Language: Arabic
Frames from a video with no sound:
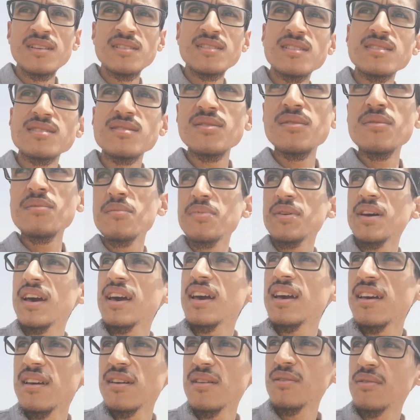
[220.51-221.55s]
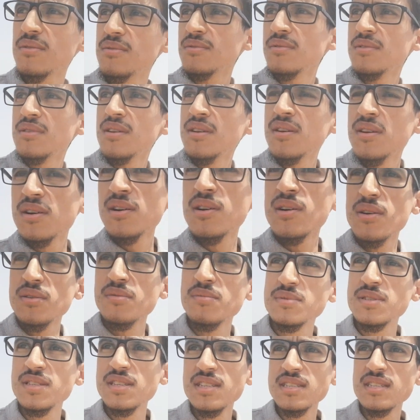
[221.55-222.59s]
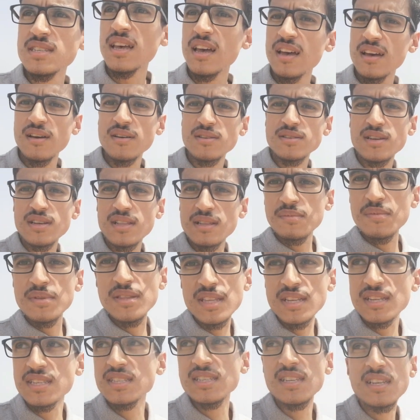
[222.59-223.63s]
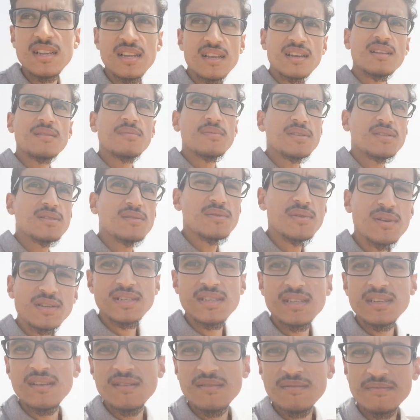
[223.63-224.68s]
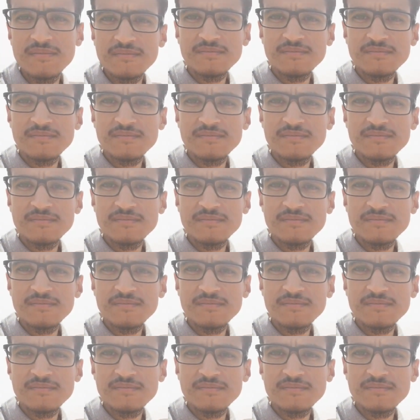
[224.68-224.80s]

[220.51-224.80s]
تتعاون بخير و ومتي ساعة واحد المنظر ديال البطويات هنا